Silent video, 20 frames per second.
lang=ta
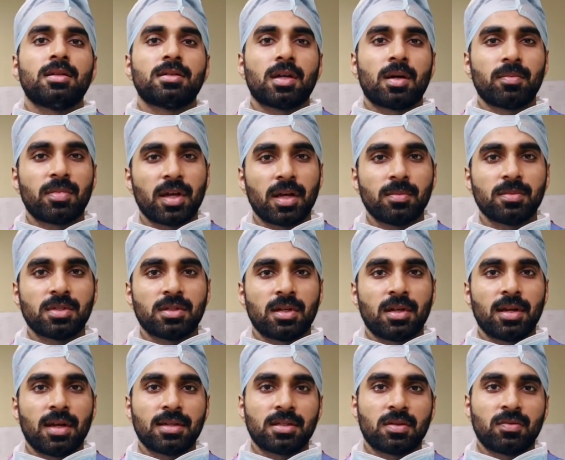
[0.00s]
சம்டைம்ஸ் இந்த
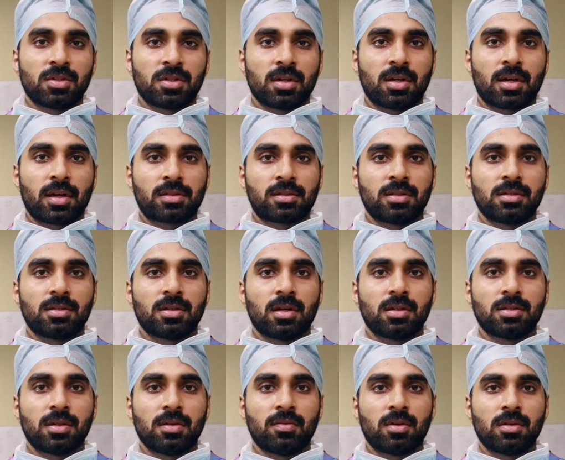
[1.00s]
லேசர் விஷன் கரெக்ஷன்
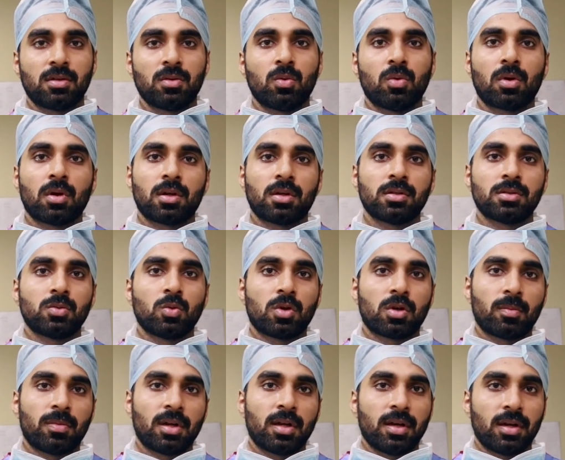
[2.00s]
சர்ஜரி வந்து உங்களுக்கு
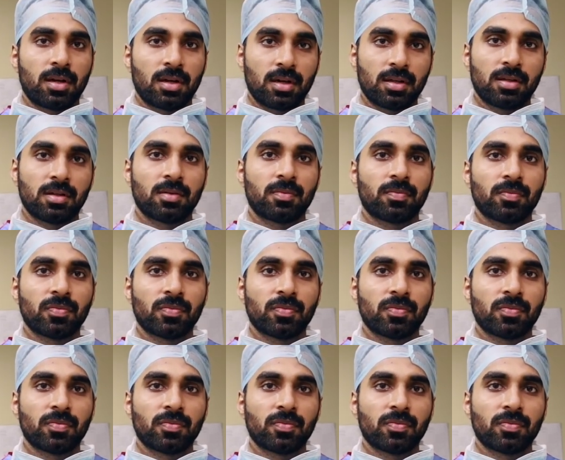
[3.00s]
சூட்டபுளாக இருக்காது